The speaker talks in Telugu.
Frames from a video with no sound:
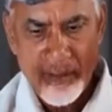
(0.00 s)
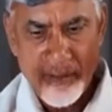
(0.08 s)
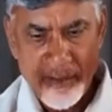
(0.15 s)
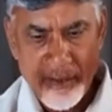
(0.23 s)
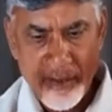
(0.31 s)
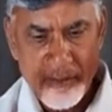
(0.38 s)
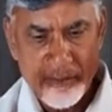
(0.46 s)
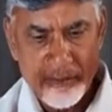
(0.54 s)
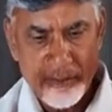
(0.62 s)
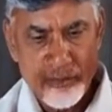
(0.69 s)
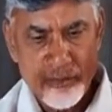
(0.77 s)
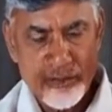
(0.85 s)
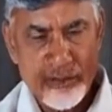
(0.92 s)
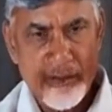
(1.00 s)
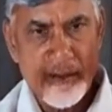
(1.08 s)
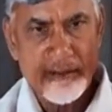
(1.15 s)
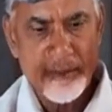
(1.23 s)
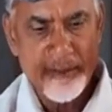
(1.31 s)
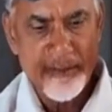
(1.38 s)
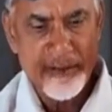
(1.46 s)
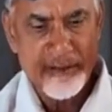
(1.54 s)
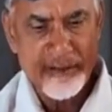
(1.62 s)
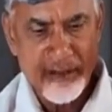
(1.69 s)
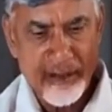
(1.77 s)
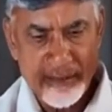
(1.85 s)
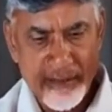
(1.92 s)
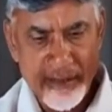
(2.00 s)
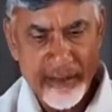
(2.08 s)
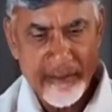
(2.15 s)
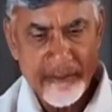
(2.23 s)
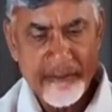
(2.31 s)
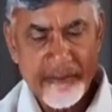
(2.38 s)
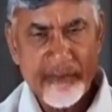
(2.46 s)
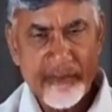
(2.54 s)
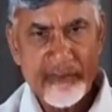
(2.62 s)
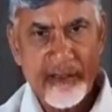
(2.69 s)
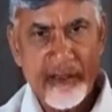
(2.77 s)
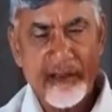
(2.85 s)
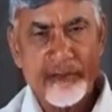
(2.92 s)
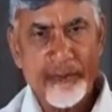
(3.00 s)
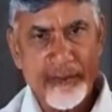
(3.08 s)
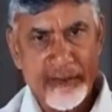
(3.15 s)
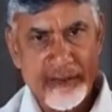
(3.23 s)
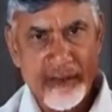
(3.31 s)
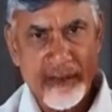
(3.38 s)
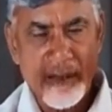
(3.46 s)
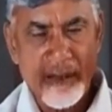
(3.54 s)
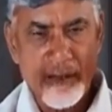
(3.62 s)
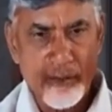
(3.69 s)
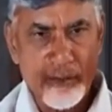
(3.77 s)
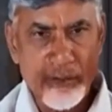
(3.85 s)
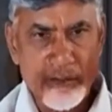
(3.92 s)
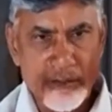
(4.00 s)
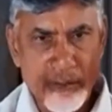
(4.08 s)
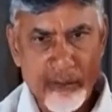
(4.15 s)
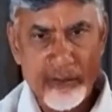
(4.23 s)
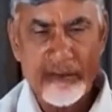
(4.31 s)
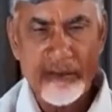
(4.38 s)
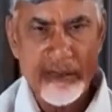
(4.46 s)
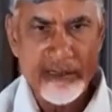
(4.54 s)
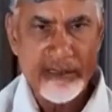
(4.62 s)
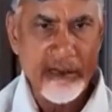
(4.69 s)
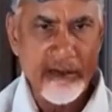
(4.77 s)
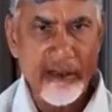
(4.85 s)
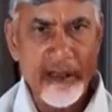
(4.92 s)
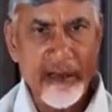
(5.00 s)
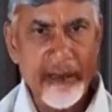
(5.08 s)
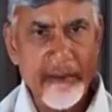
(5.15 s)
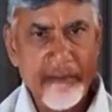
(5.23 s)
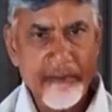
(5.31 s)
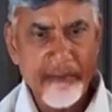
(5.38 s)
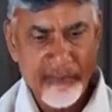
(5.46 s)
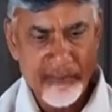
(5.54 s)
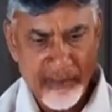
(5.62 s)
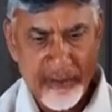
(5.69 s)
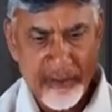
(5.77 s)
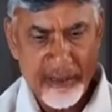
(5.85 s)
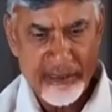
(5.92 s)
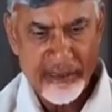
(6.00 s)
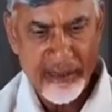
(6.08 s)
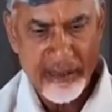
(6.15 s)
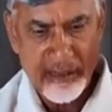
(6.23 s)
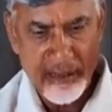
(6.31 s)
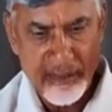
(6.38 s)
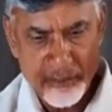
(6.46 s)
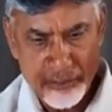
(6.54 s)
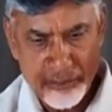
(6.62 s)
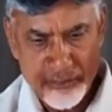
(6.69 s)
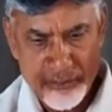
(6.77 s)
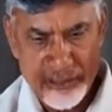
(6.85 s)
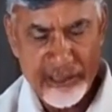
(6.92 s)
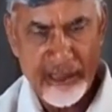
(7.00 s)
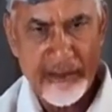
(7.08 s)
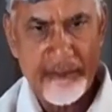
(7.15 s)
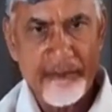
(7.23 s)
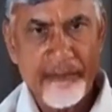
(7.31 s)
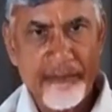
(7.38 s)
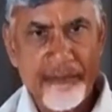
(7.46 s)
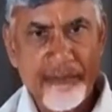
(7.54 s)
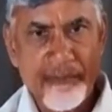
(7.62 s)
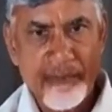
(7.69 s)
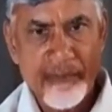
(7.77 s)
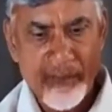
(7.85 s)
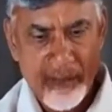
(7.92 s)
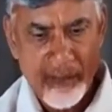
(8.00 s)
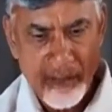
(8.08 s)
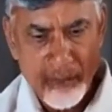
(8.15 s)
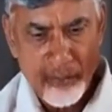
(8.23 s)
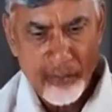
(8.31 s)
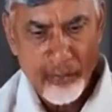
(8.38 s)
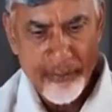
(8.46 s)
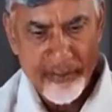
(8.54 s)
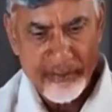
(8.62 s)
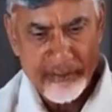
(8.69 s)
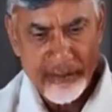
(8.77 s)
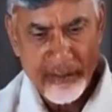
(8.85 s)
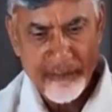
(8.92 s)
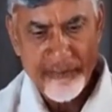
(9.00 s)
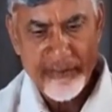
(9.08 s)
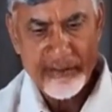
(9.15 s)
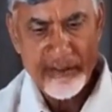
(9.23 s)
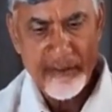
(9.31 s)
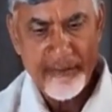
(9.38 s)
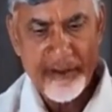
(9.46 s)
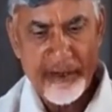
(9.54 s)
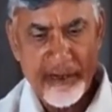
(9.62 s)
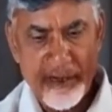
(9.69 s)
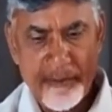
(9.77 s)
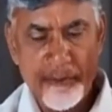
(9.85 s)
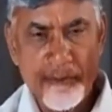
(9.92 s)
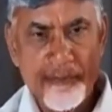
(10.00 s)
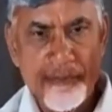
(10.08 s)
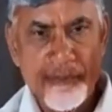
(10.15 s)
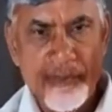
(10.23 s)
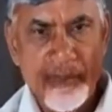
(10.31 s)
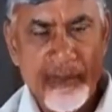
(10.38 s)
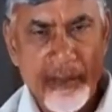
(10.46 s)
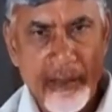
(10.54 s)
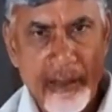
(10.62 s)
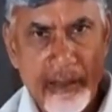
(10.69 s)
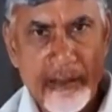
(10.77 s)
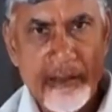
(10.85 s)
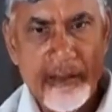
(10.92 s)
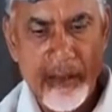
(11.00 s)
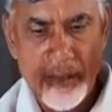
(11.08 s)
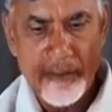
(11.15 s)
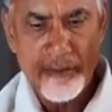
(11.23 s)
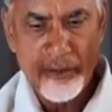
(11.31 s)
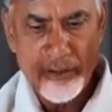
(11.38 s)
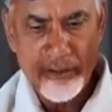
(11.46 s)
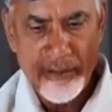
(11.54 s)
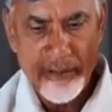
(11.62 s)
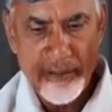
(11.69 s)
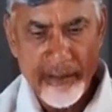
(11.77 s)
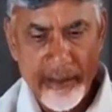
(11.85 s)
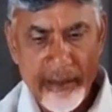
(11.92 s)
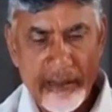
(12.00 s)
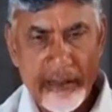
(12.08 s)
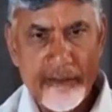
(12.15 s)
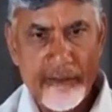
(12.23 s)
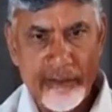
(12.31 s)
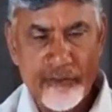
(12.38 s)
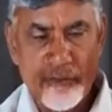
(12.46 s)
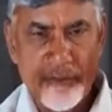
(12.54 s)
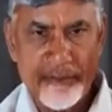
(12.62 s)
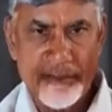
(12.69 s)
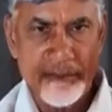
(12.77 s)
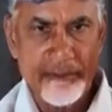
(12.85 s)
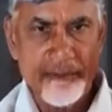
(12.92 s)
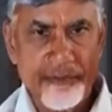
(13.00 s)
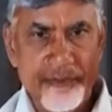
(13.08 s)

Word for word: అమరావతి కోసం ఆంధ్రప్రదేశ్ కాదని చాలా స్పష్టంగా ఆ రోజంతా కూడా సాక్ష్యాలు కానీ సమాచారం కానీ మొత్తం ఇచ్చాను నాలుగో ప్రెస్ కాన్ఫరెన్స్ నేను పెట్టినప్పుడు ఏది అభివృద్ధి ఏది విధ్వంసం